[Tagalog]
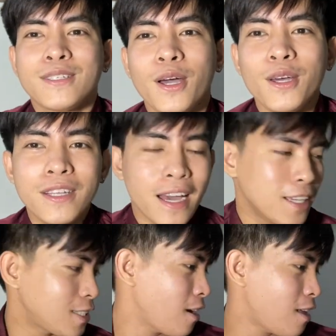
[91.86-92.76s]
So, ayun
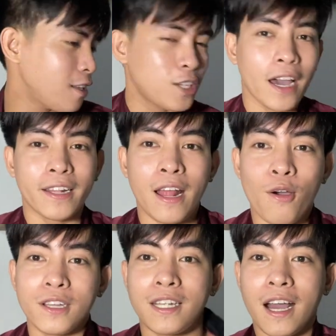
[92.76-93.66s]
guys, ayan ang jacket lang
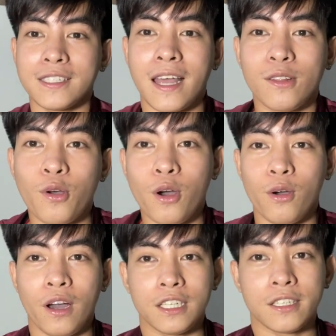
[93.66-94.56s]
ako kasi nakasando ako
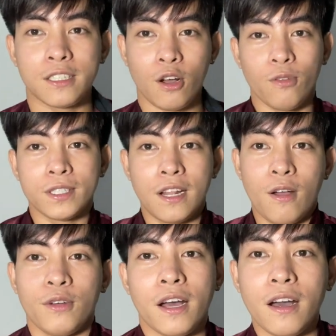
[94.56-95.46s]
guys kasi always na
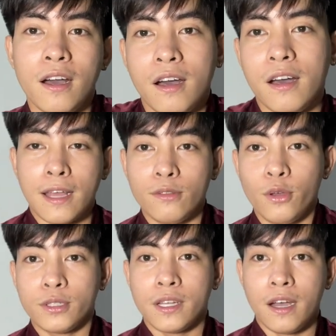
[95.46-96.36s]
ako
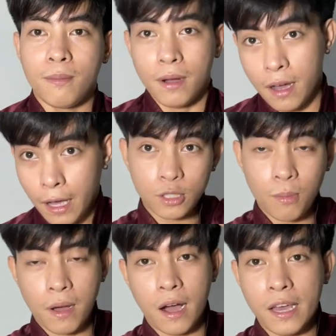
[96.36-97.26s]
nakasando sa mga,
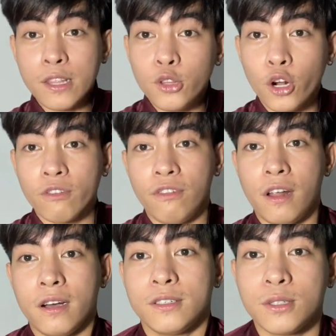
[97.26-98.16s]
mga indoor
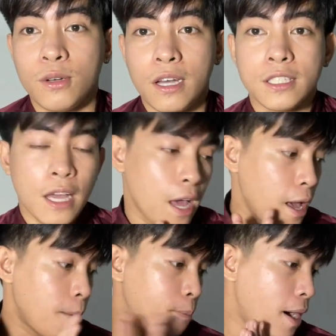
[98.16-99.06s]
vlogs ko guys.
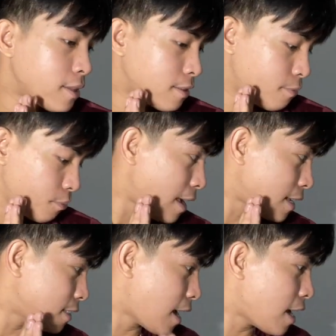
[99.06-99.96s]
But,
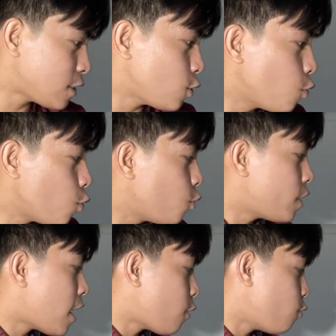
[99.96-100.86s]
Yes guys, yung
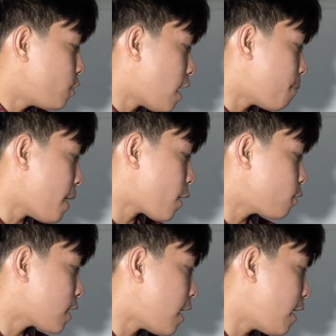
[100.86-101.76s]
unang-unang
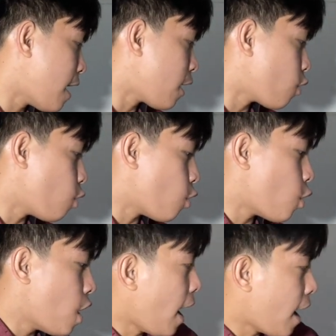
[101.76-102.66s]
meron talaga ako
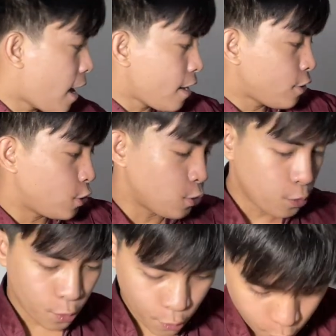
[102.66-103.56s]
ay
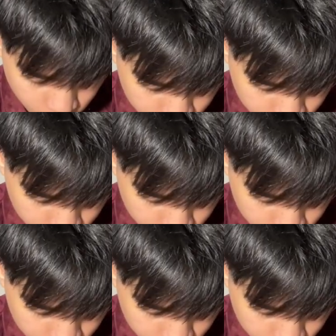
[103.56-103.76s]
yung